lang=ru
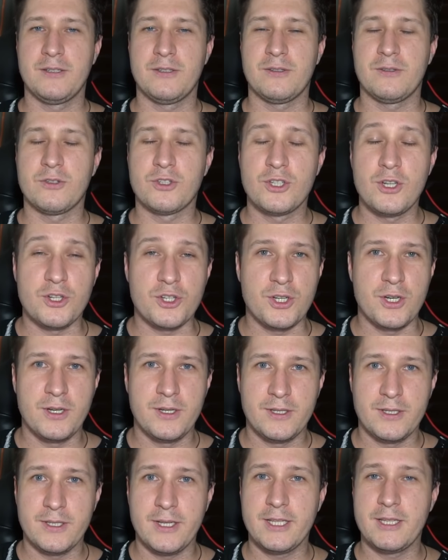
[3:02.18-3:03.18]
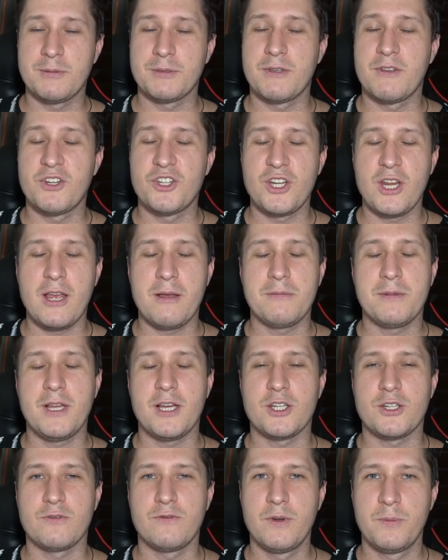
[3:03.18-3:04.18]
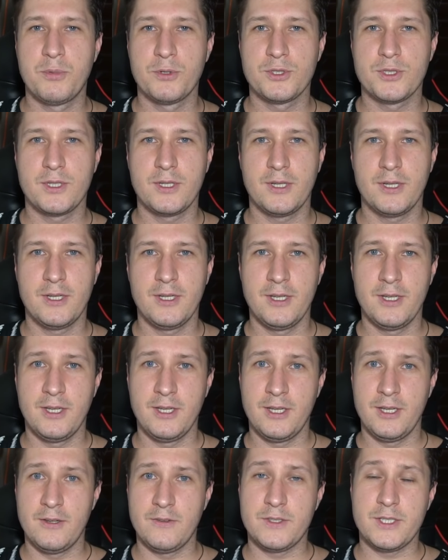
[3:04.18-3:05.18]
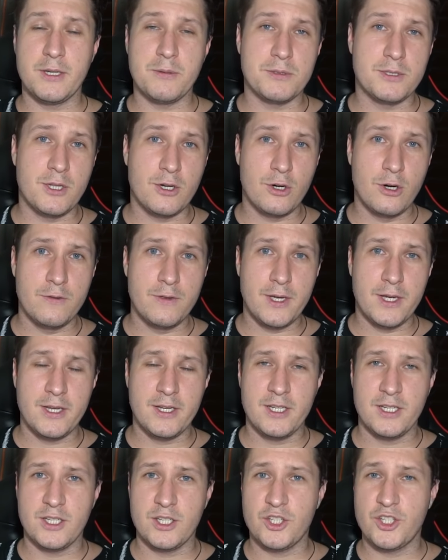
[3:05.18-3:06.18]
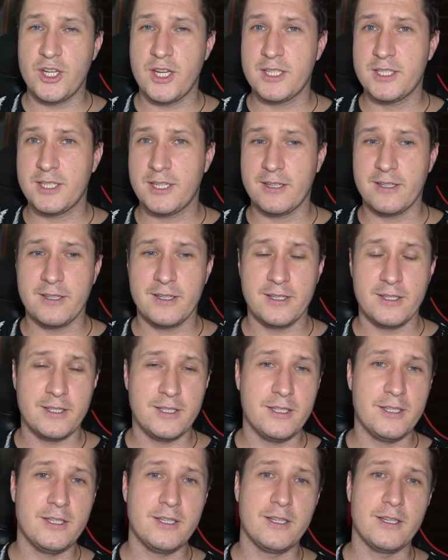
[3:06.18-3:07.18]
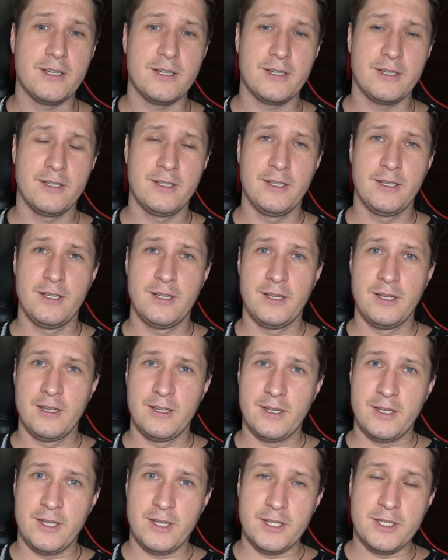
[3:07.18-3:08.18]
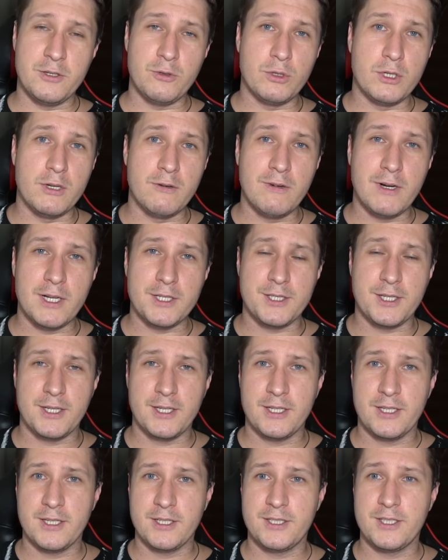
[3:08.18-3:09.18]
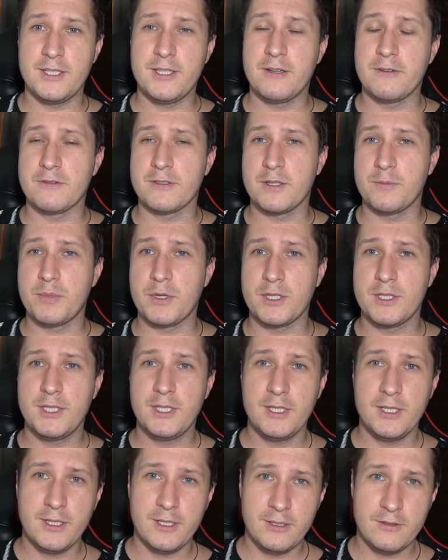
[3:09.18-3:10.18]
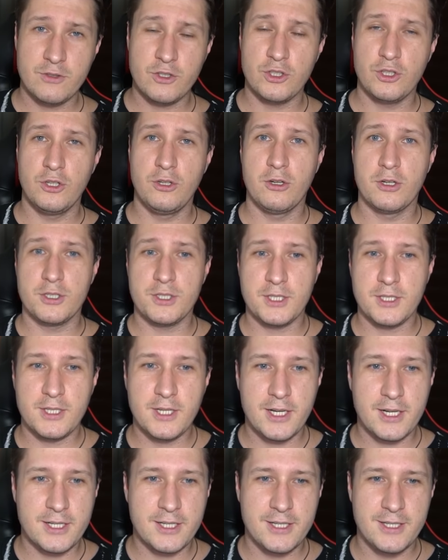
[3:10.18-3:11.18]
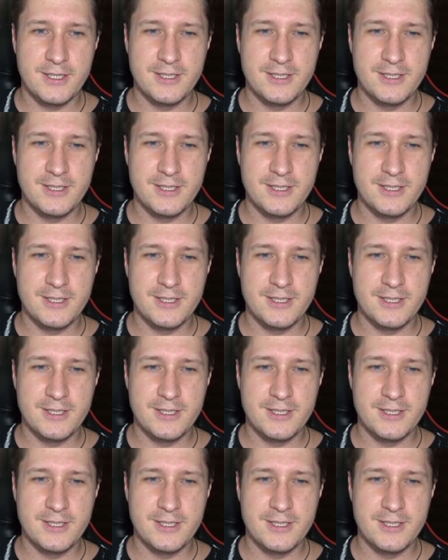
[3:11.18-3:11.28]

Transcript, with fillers: Ну что ж, на этом завершаем наш выпуск. Всем здоровья, счастья и не унывать, сидя в заперти в четырех стенах,